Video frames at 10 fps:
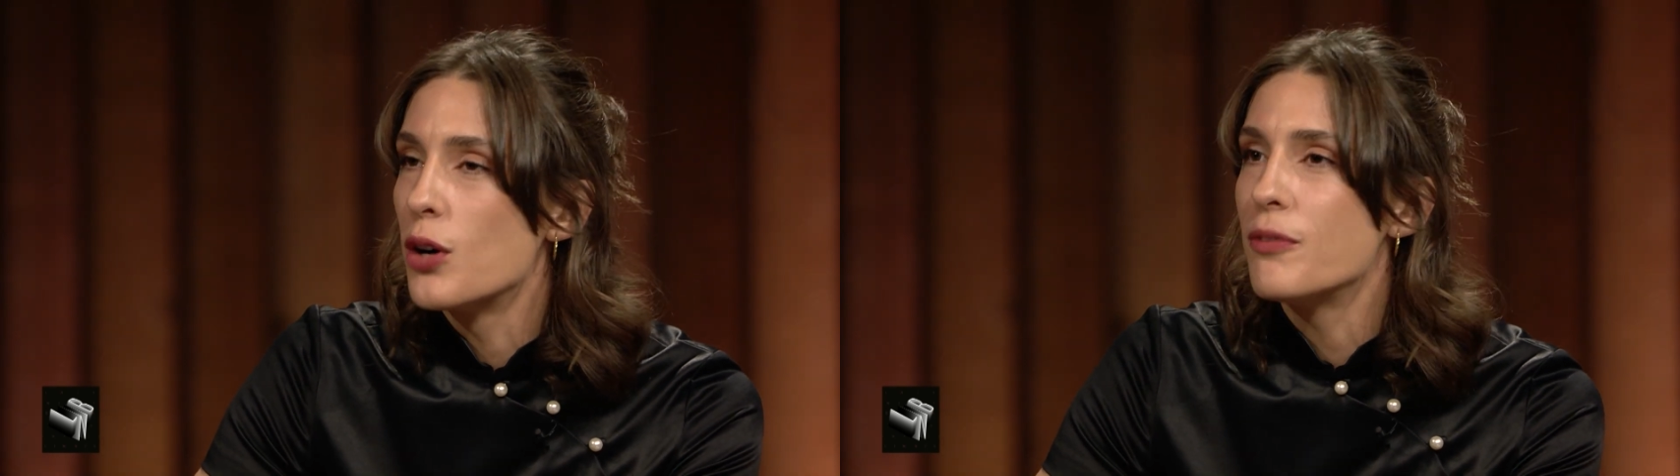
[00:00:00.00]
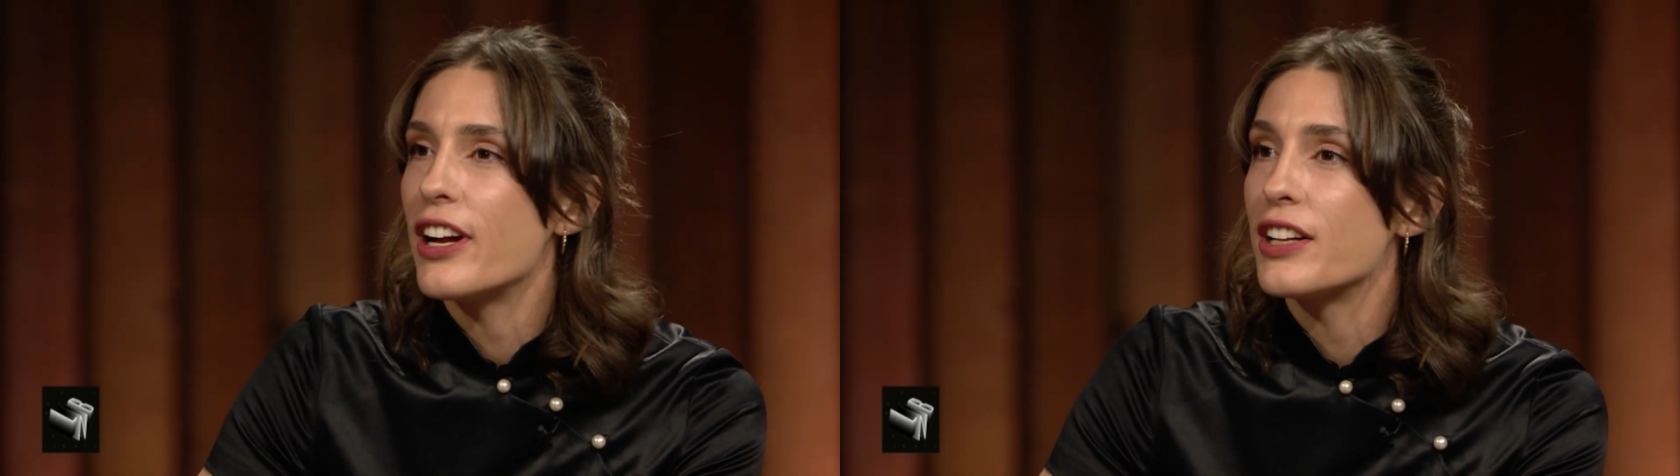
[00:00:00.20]

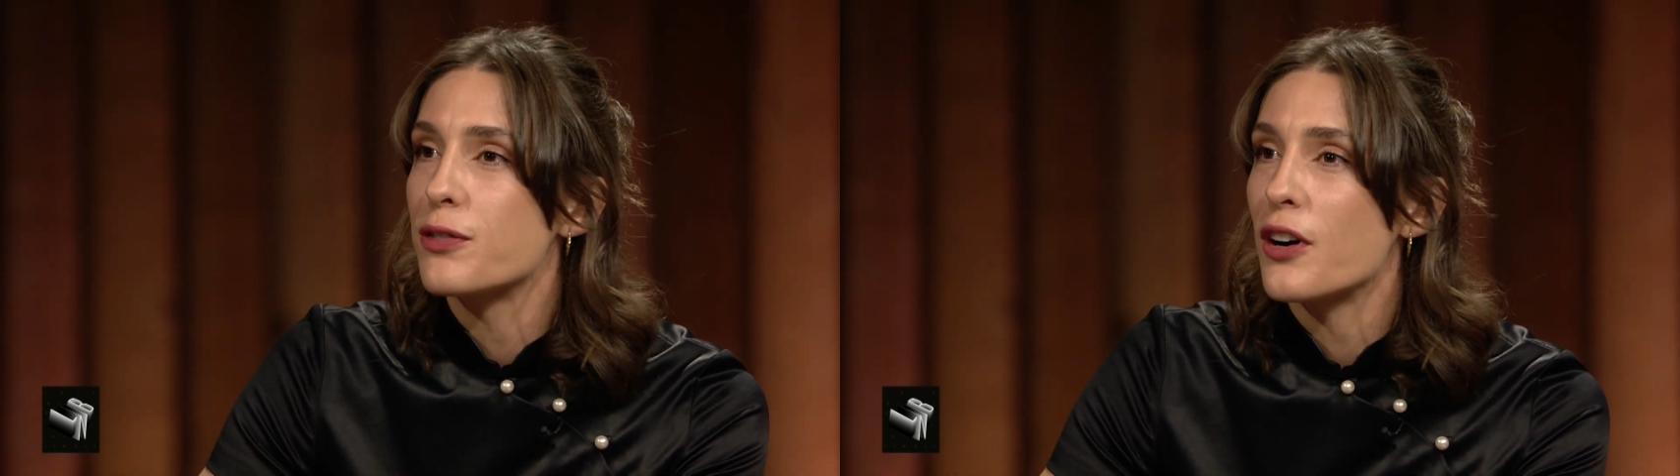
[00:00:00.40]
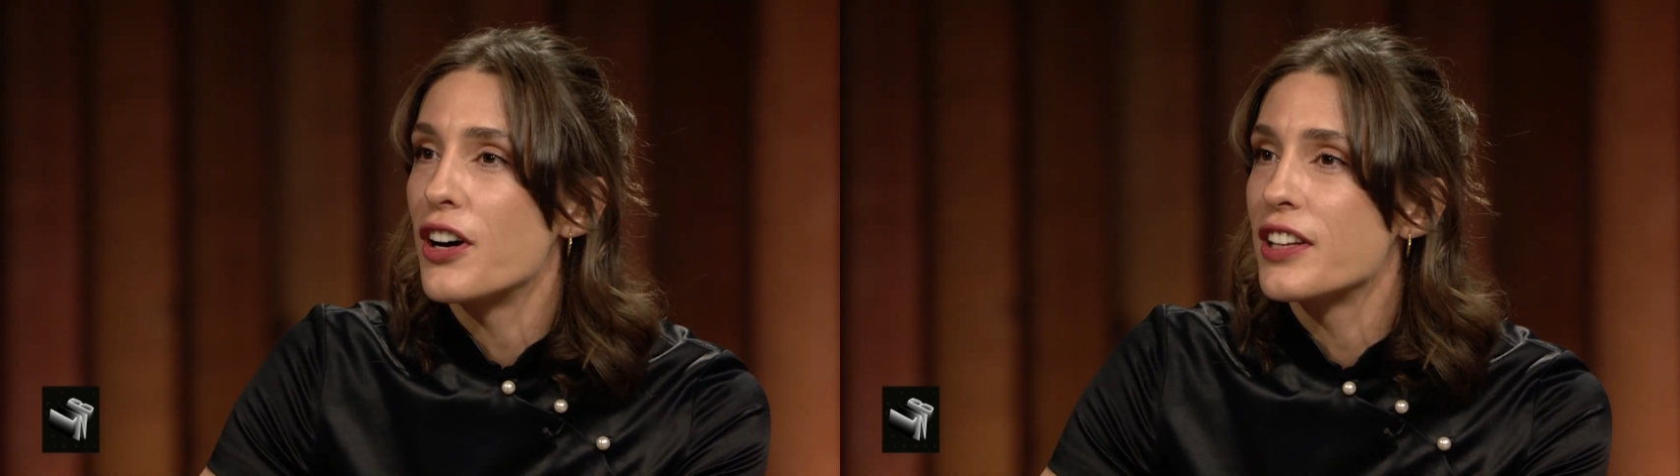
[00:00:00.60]

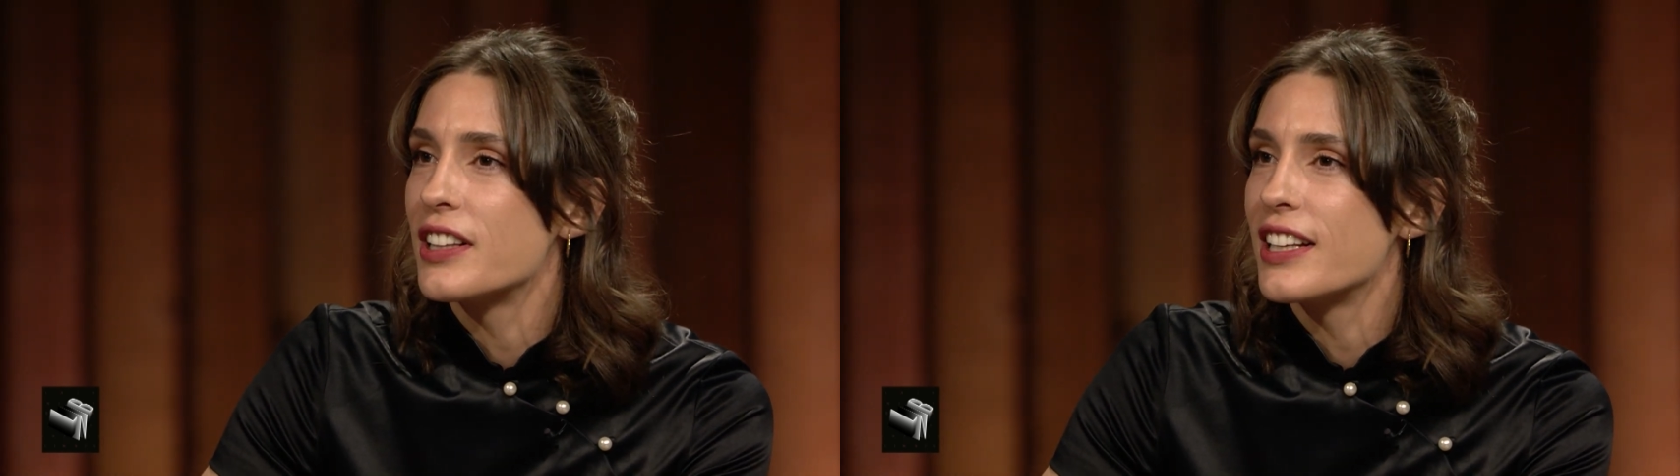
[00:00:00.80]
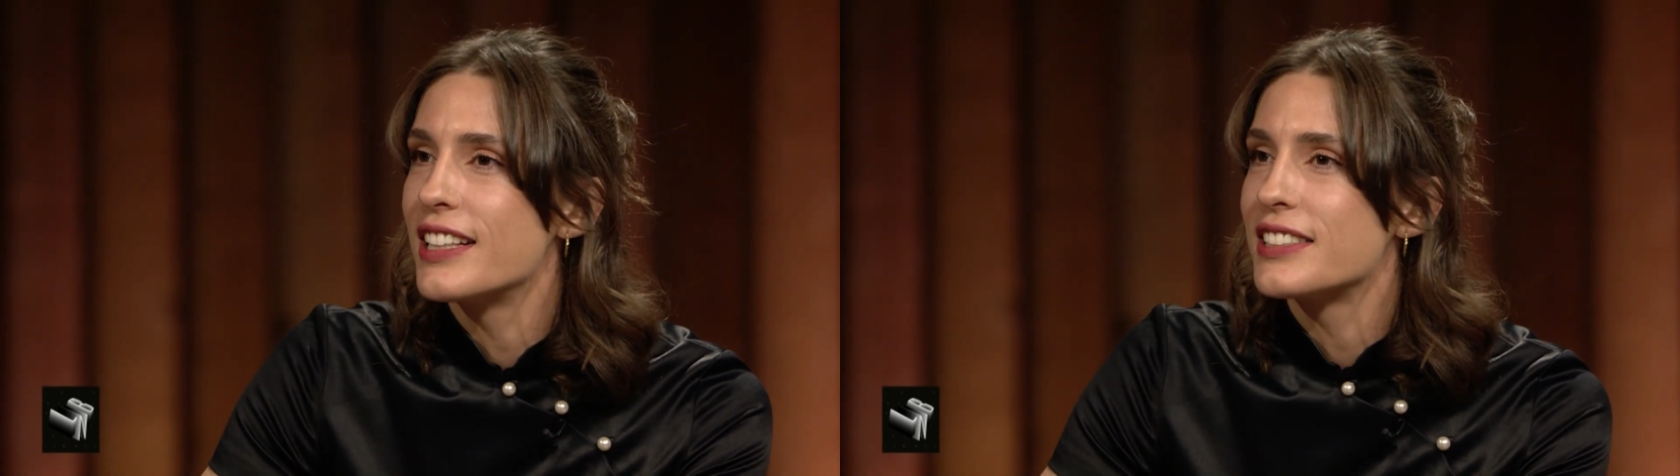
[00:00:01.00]

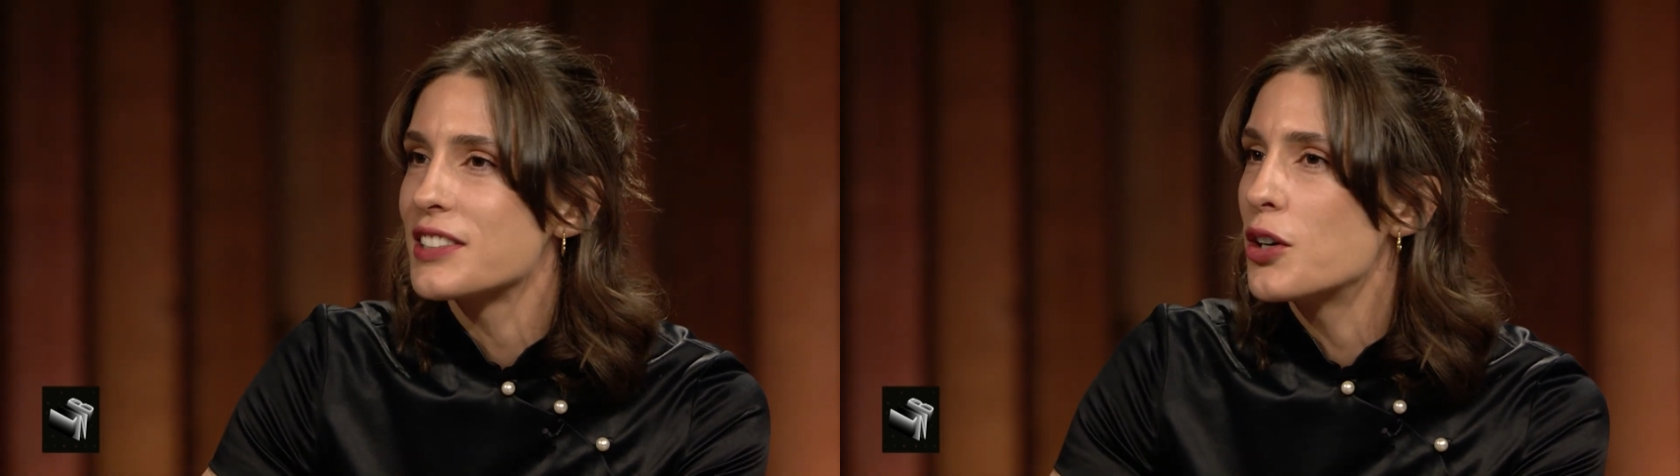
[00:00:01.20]
Umweltfreundlich.